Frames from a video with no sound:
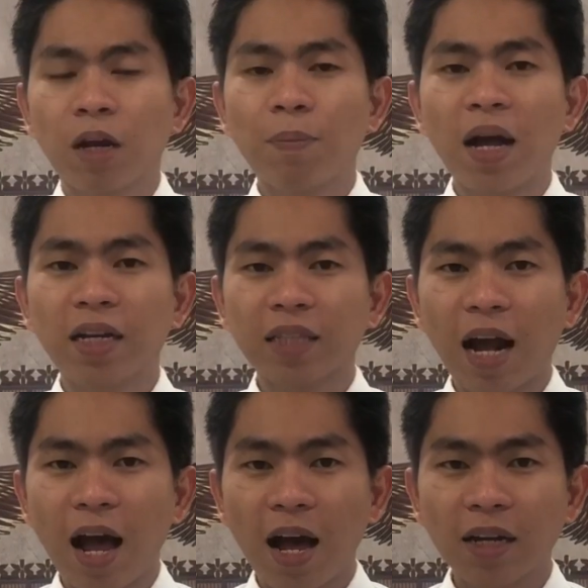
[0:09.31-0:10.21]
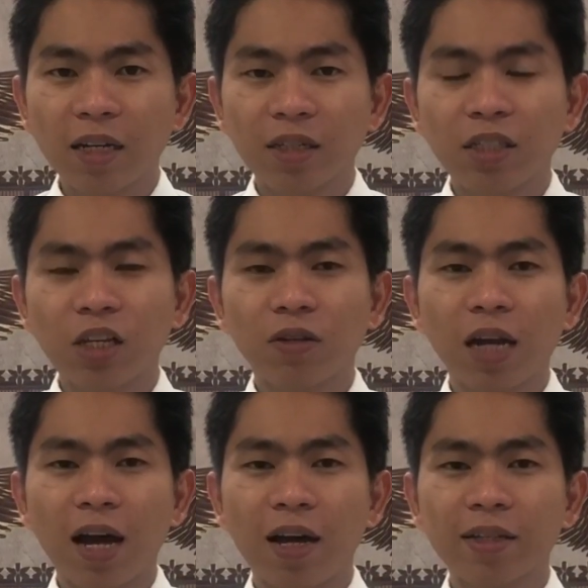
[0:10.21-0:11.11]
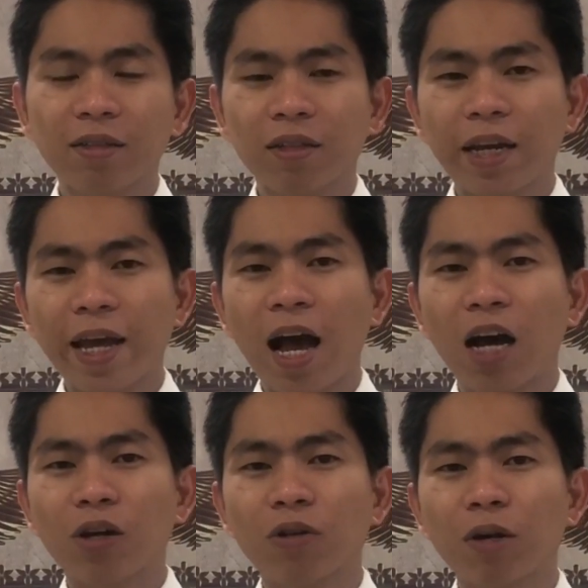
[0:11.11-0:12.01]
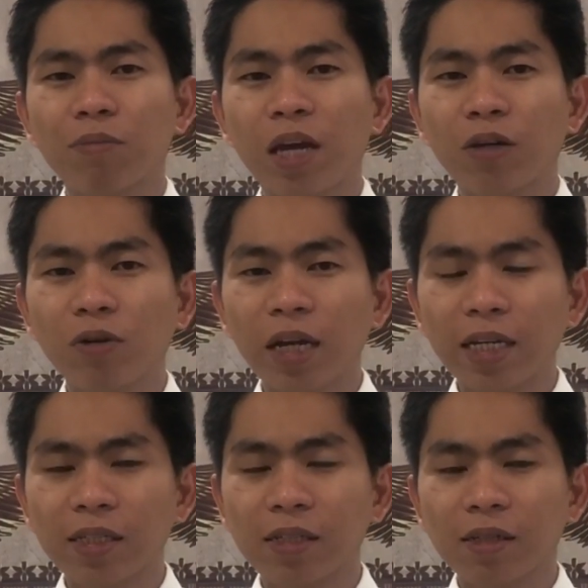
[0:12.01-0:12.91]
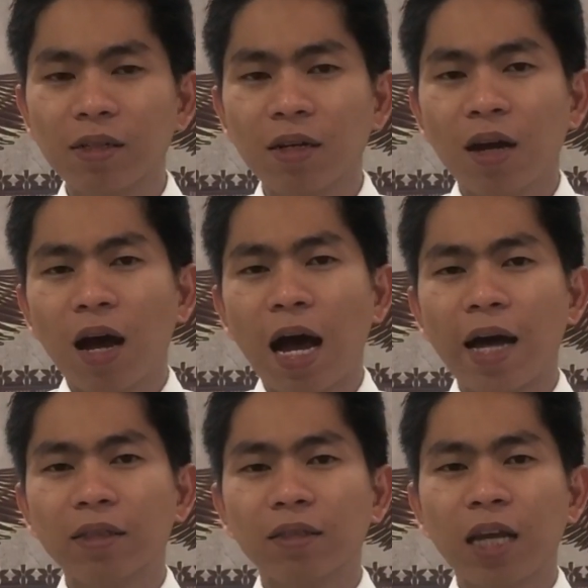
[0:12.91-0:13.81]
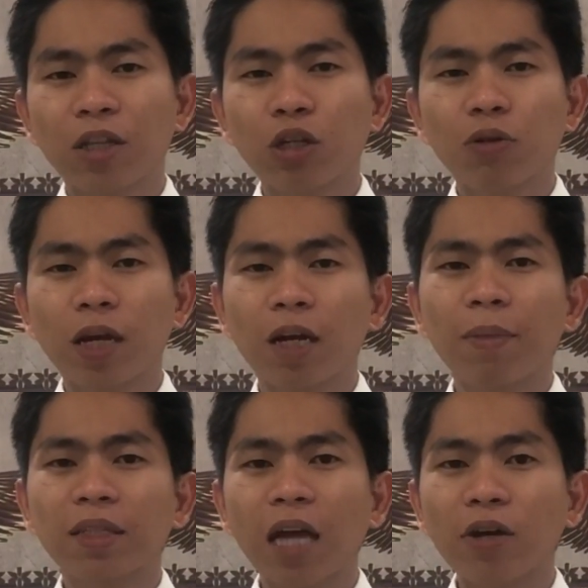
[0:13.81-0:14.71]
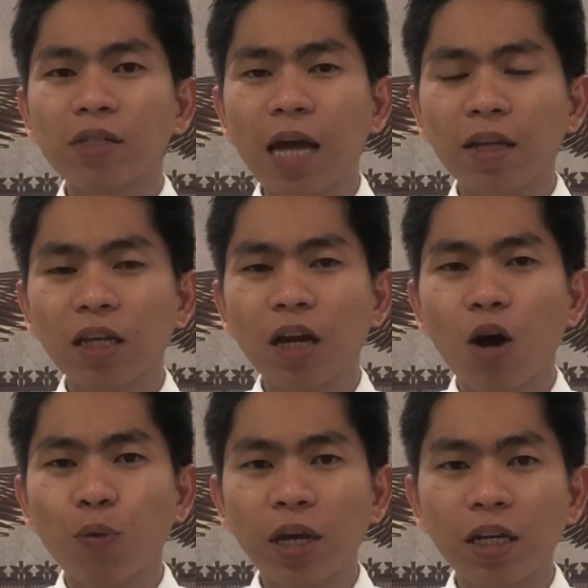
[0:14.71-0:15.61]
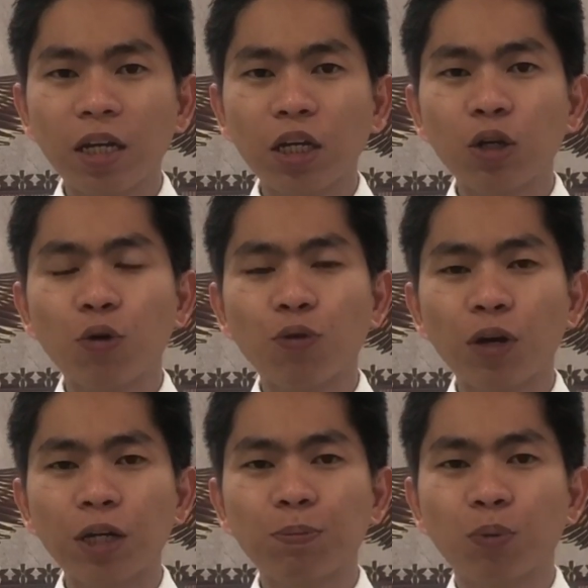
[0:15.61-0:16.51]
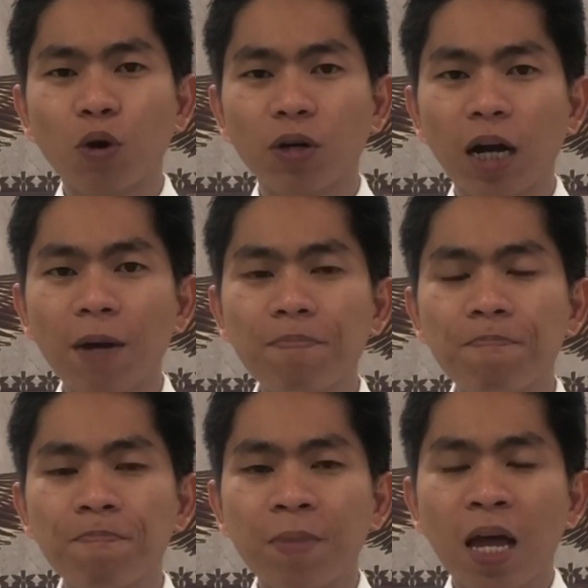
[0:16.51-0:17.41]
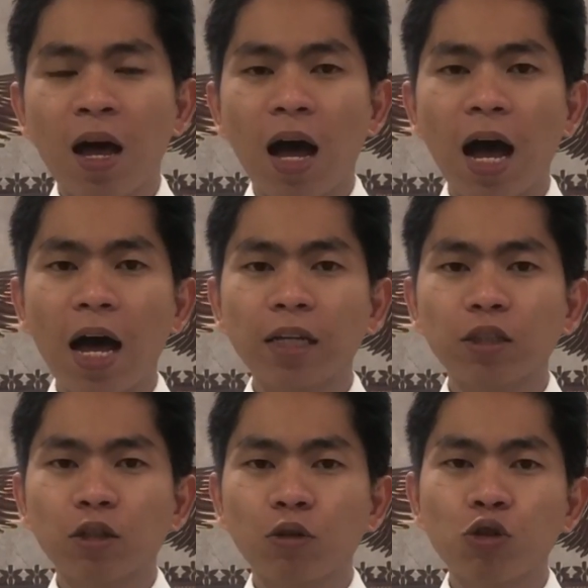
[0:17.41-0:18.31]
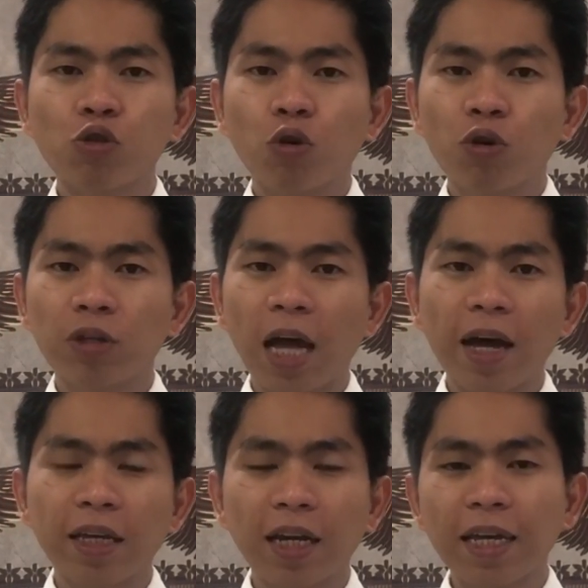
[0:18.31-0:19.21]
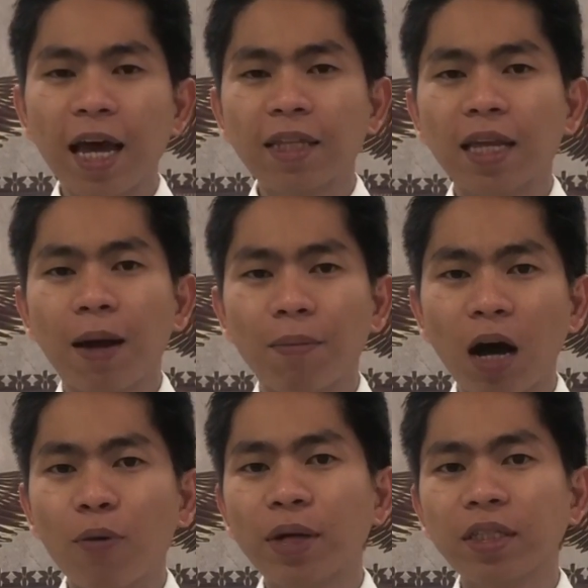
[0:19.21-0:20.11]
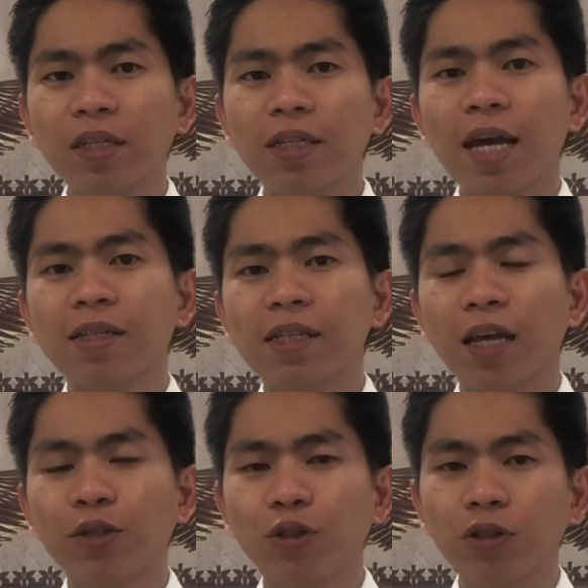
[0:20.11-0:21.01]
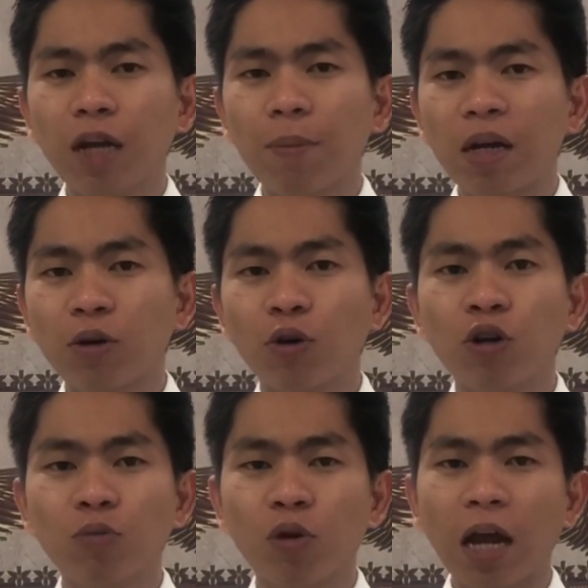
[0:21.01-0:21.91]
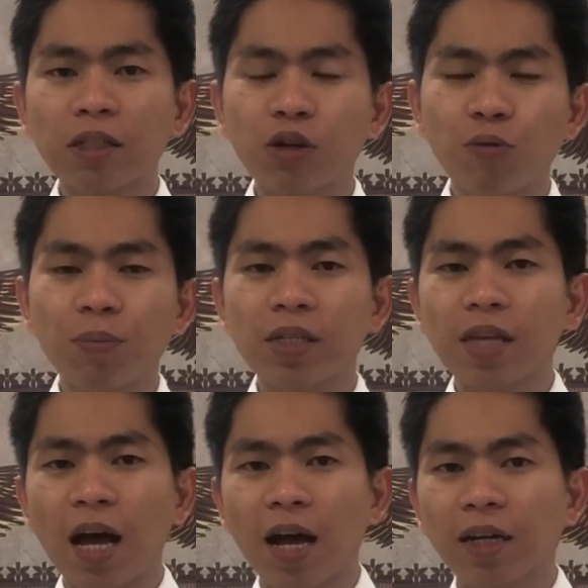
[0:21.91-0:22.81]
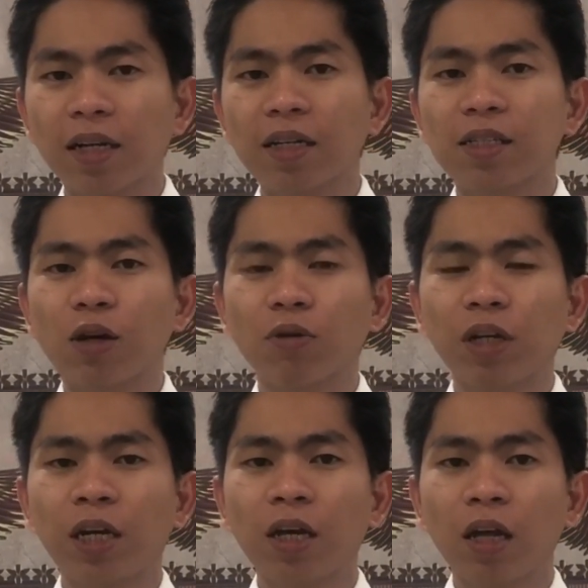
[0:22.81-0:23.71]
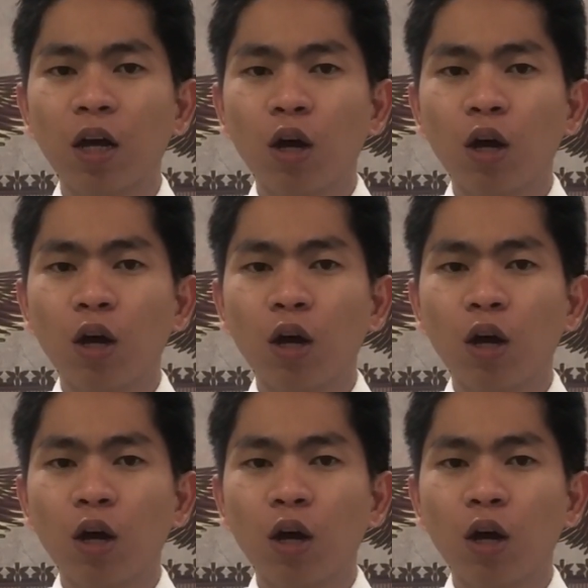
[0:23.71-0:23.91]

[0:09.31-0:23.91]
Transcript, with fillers: Pinagpalang tanghali sa inyong lahat. Ngayon araw ng Miyerkules at nandito na naman tayo sa ating Awakening of Faith program. At gusto ko na hikayatin ang bawat isa sa inyo na manood mula sa umpisa hanggang sa huli